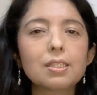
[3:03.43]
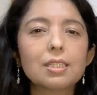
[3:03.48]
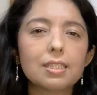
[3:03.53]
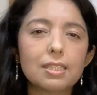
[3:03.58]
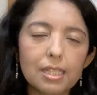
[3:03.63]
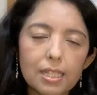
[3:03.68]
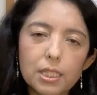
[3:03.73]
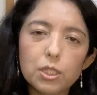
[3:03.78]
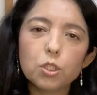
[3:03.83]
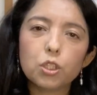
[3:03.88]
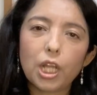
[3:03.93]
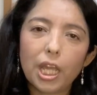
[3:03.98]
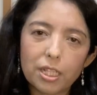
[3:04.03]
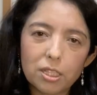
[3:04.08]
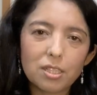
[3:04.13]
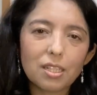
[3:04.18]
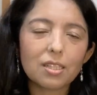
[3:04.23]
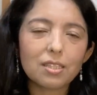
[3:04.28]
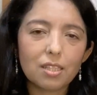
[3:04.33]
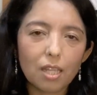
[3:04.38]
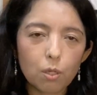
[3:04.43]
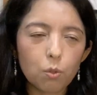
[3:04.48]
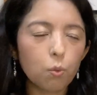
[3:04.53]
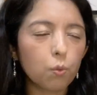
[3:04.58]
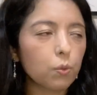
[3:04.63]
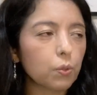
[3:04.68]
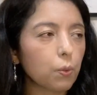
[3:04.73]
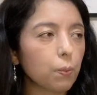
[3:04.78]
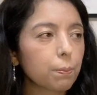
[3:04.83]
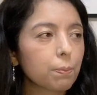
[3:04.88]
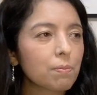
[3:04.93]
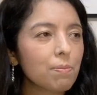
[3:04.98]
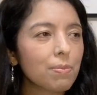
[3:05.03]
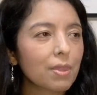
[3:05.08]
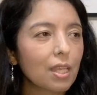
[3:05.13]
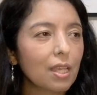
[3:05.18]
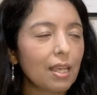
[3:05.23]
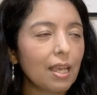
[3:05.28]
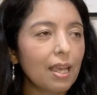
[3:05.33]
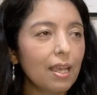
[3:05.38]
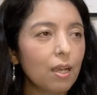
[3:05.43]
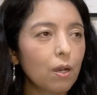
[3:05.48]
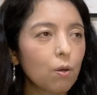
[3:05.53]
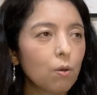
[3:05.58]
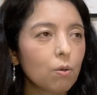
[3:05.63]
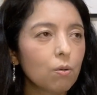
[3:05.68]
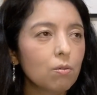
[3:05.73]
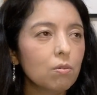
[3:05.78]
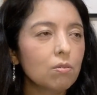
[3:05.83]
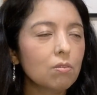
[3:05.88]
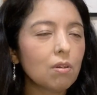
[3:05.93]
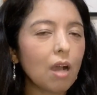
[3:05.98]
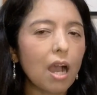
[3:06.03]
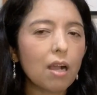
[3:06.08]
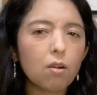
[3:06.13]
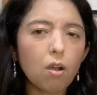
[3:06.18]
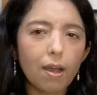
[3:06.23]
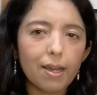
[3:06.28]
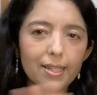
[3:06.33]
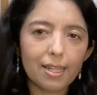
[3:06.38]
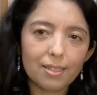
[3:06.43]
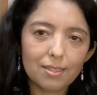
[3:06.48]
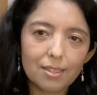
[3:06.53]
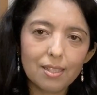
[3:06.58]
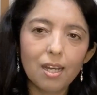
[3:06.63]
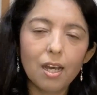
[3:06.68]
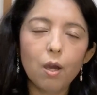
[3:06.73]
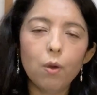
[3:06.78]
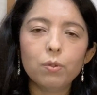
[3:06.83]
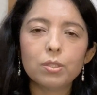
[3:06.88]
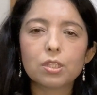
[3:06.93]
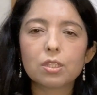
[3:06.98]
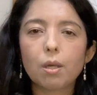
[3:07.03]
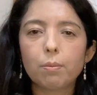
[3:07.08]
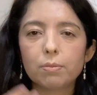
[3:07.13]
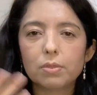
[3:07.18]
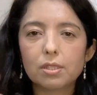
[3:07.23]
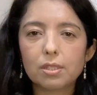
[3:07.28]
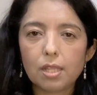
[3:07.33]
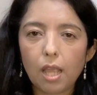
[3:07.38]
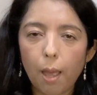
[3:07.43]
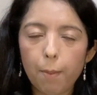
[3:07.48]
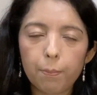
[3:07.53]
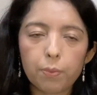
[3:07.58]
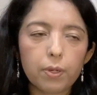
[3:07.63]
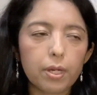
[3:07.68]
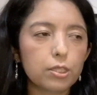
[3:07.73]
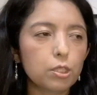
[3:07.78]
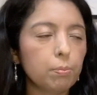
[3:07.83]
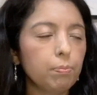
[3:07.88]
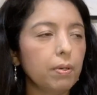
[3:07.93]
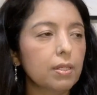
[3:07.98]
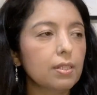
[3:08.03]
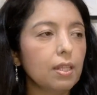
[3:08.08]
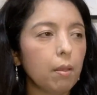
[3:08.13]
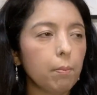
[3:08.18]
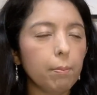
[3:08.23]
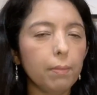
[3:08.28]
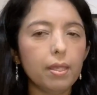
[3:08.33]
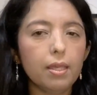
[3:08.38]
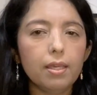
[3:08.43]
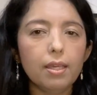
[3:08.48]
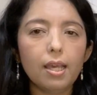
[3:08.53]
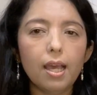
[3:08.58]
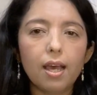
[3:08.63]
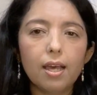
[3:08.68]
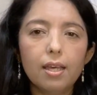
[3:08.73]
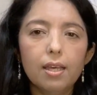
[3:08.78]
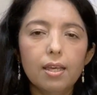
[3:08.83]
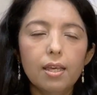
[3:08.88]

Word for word: Sim, gente, é seguro. Eu agora não, estamos em época de pandemia.